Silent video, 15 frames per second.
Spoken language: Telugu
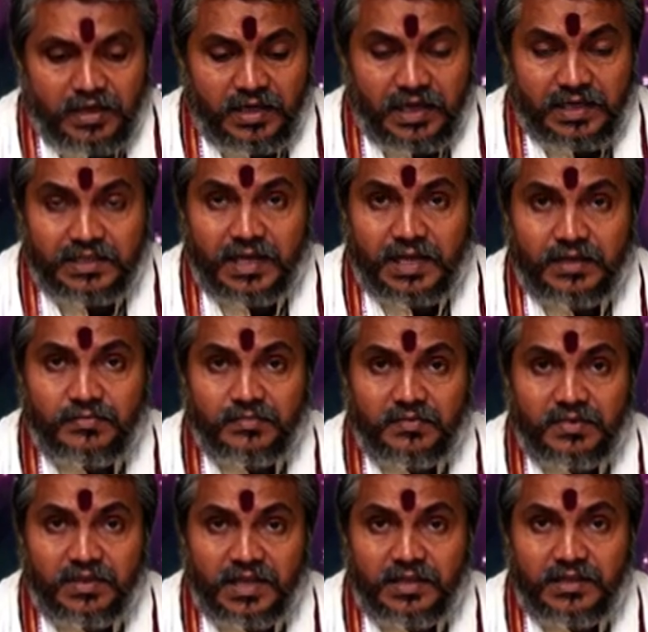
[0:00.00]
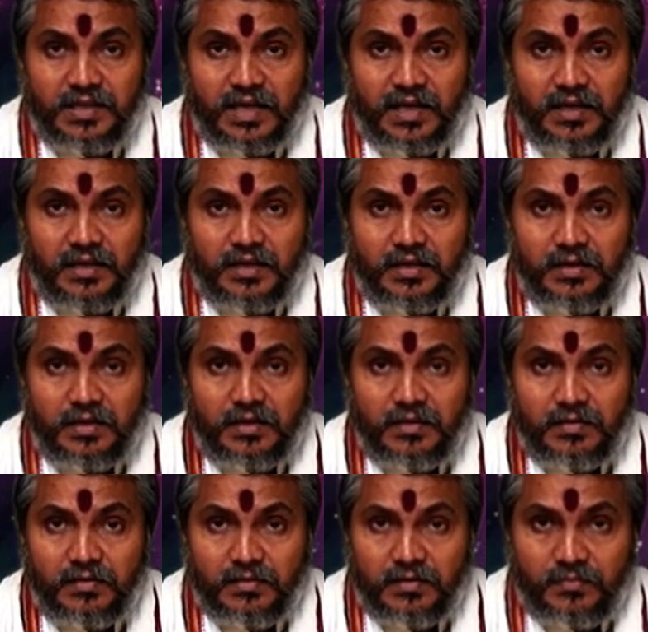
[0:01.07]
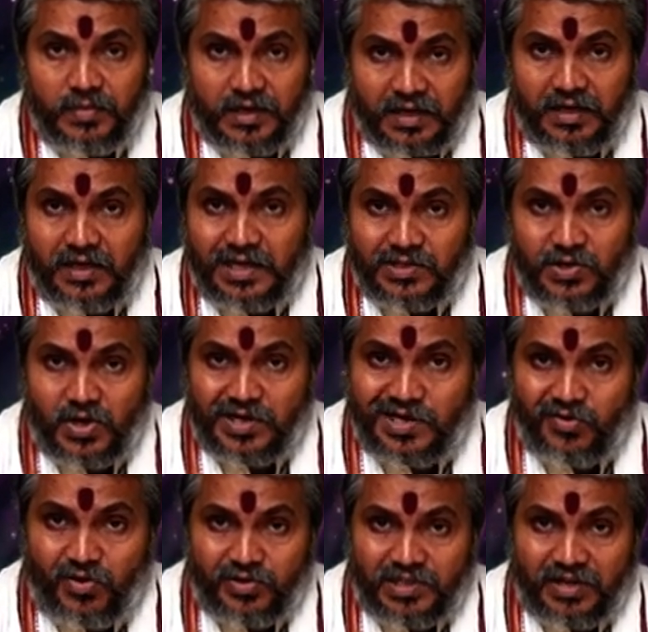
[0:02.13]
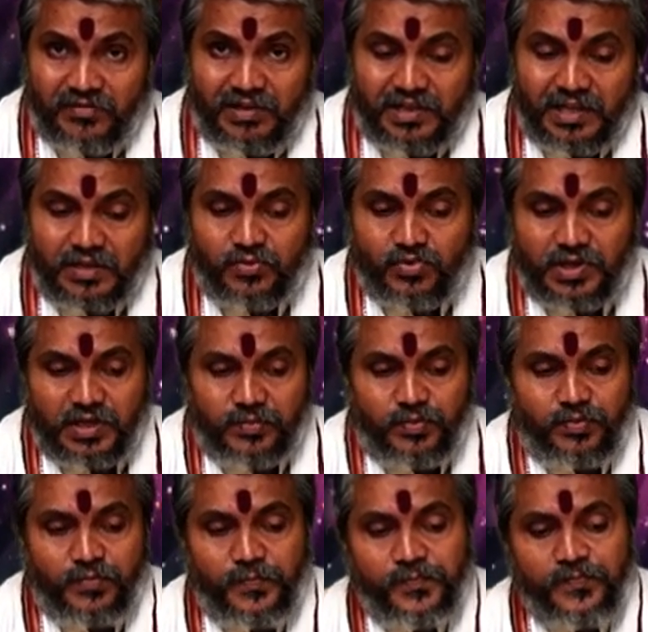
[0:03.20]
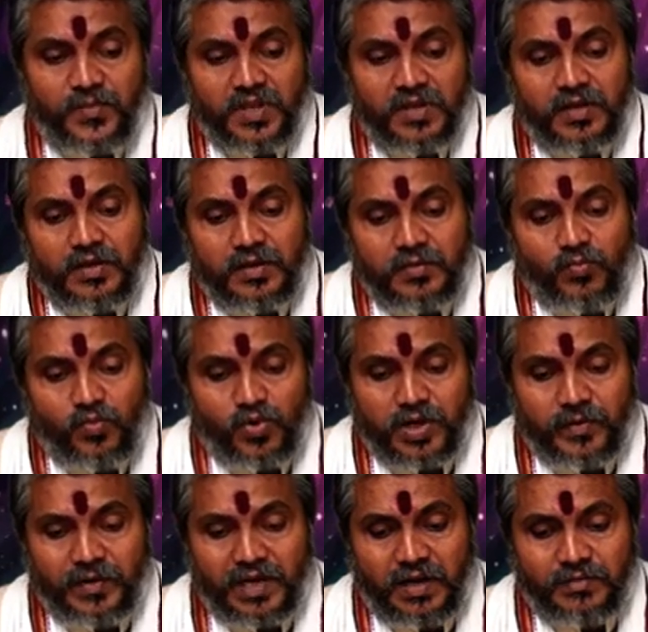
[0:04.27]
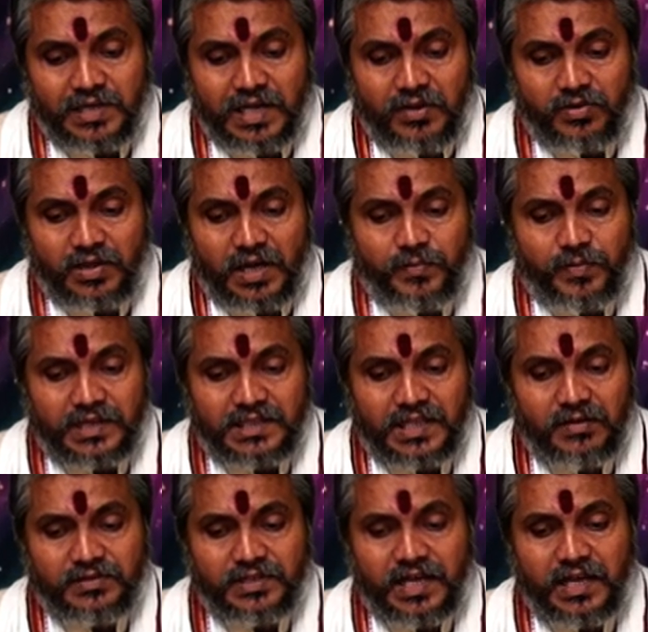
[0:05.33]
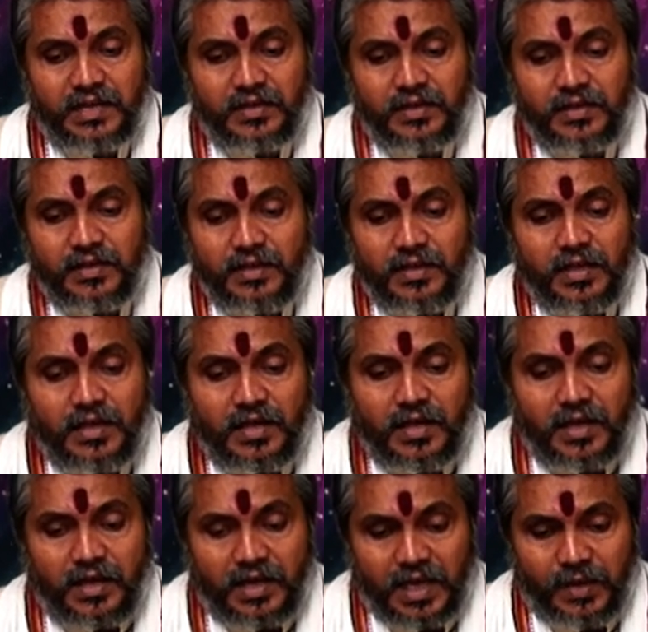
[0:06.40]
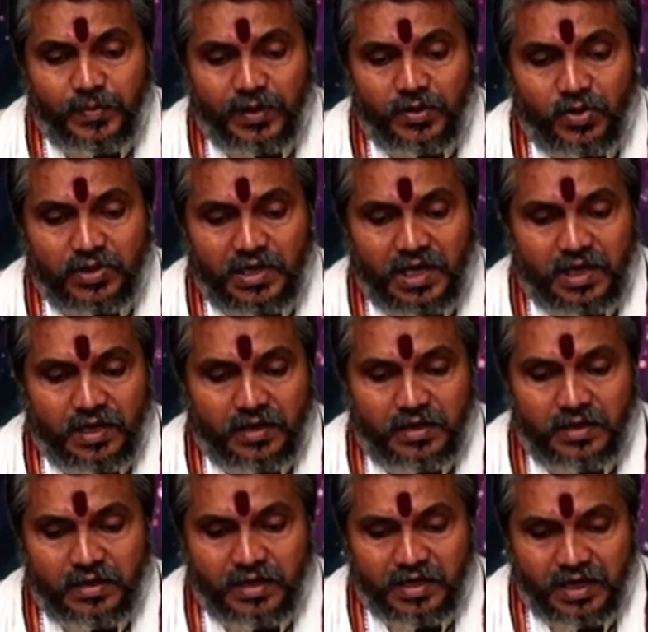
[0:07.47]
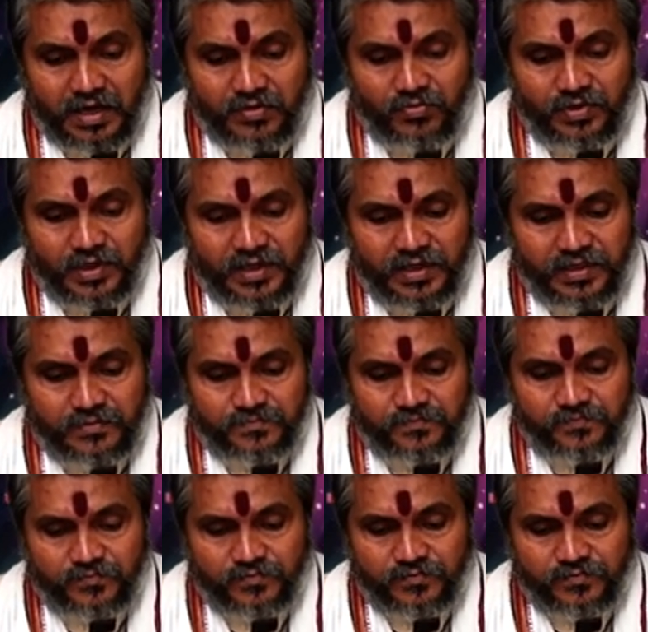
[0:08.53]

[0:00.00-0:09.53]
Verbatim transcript: ఈ గ్రహచారం రీత్యా పన్నెండు రాసుల యొక్క గోచార ఫలితాలు చూసేటప్పుడు ముఖ్యమైన అంశాన్ని ఉదాహరణ ప్రస్తావన చేయాలి రేపటి రోజున గ్రహణం ఉందండి